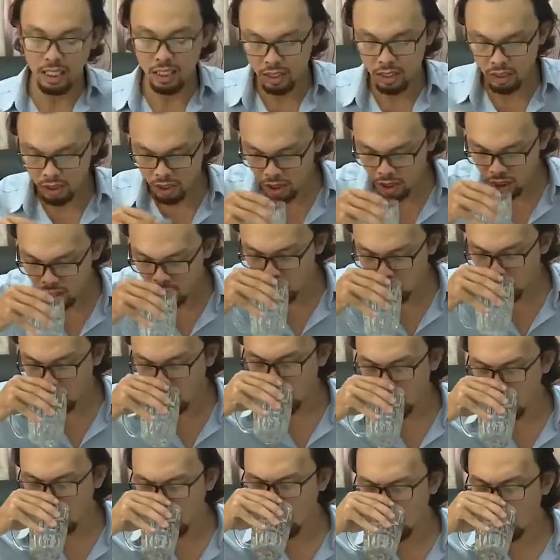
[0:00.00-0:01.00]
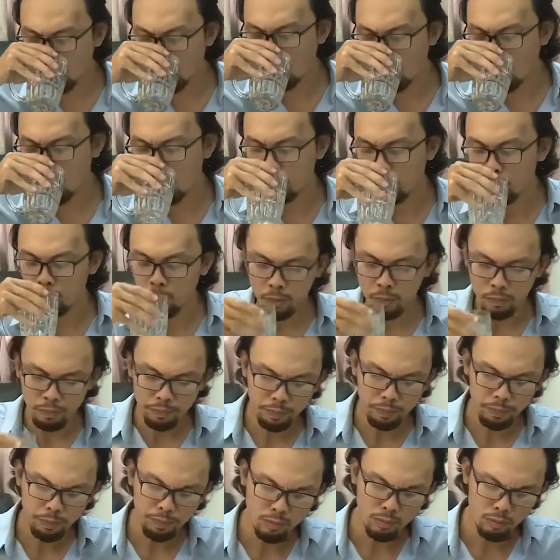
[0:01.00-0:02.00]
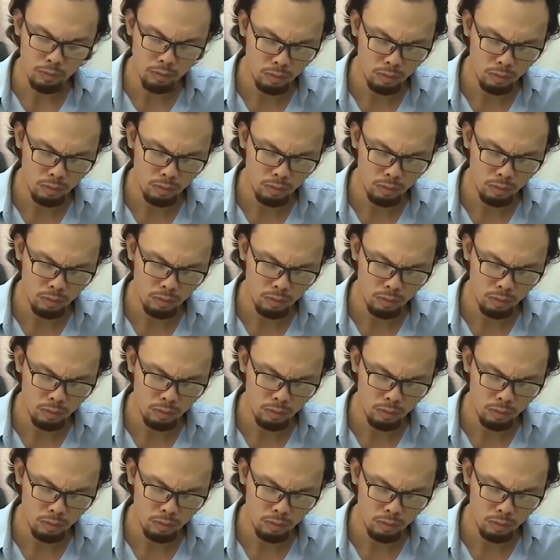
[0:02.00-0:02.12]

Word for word: cố gắng là uống nước nhiều và